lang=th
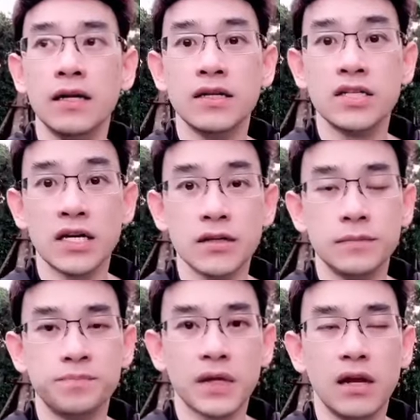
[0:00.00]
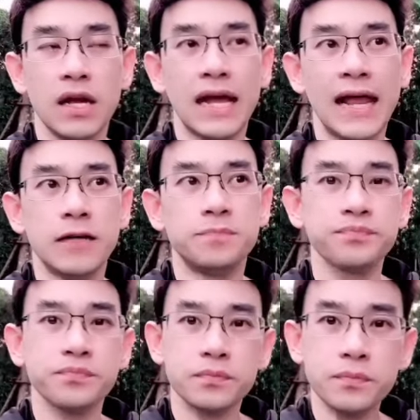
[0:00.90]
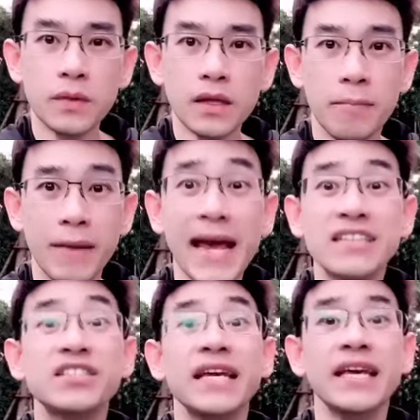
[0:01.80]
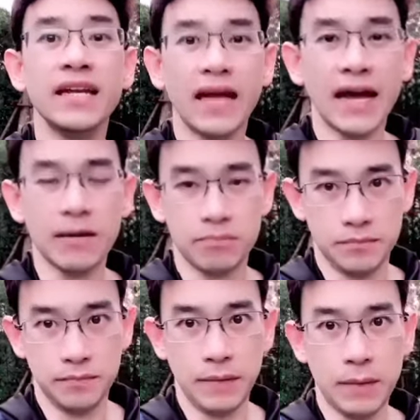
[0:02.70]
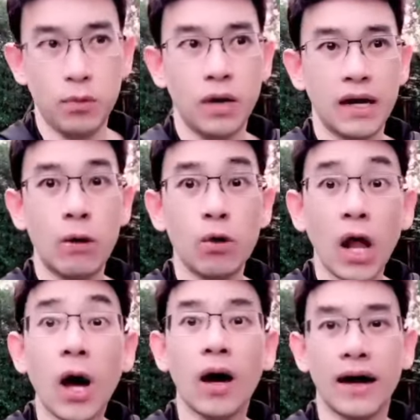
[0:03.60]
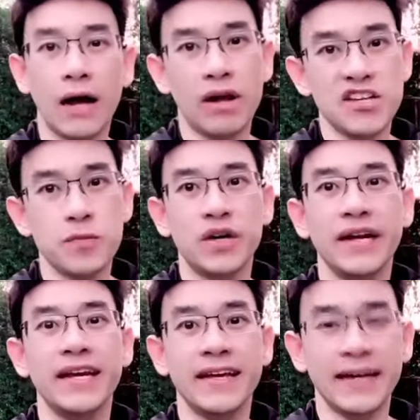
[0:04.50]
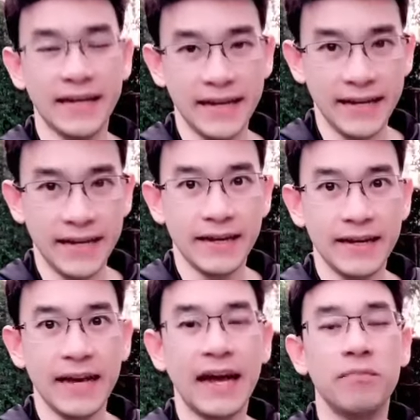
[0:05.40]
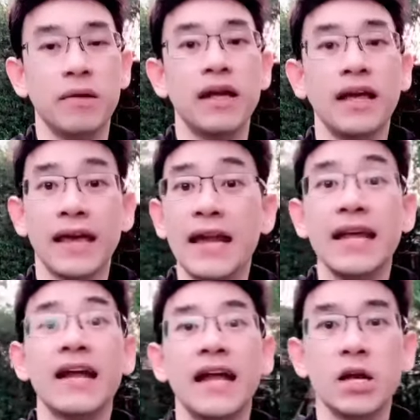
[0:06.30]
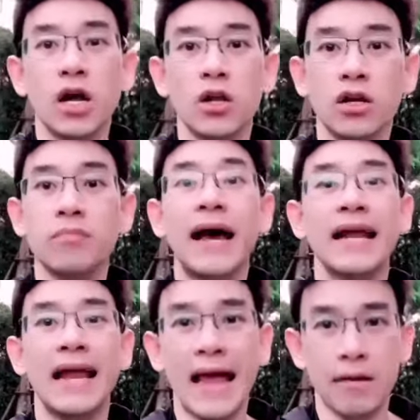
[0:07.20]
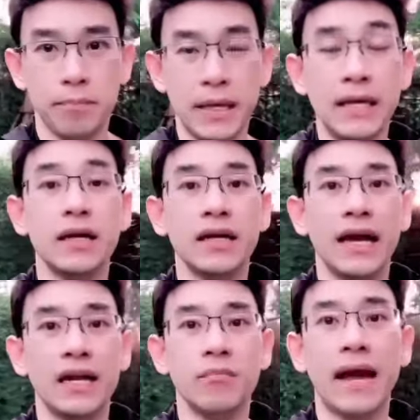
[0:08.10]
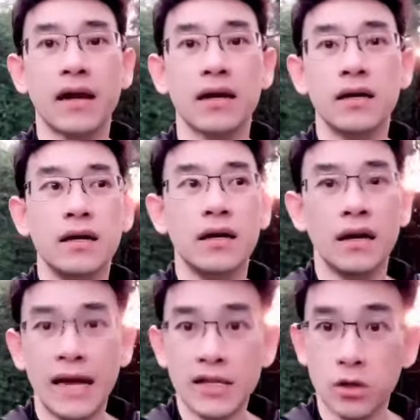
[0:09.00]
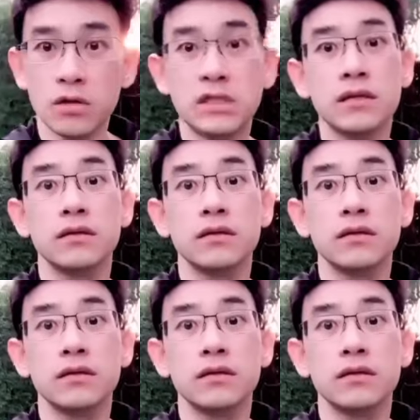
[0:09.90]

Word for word: เขาเรียกอะไรอะไม่ขัดสีนะครับเป็นพวกข้าวกล้องข้าวไรซ์เบอร์รี่อย่างนี้ดีนะครับแค่นี้ท่านก็ลดน้ำหนักได้แล้วปีหนึ่งเนี่ยน้ำหนักน่าจะลดสัก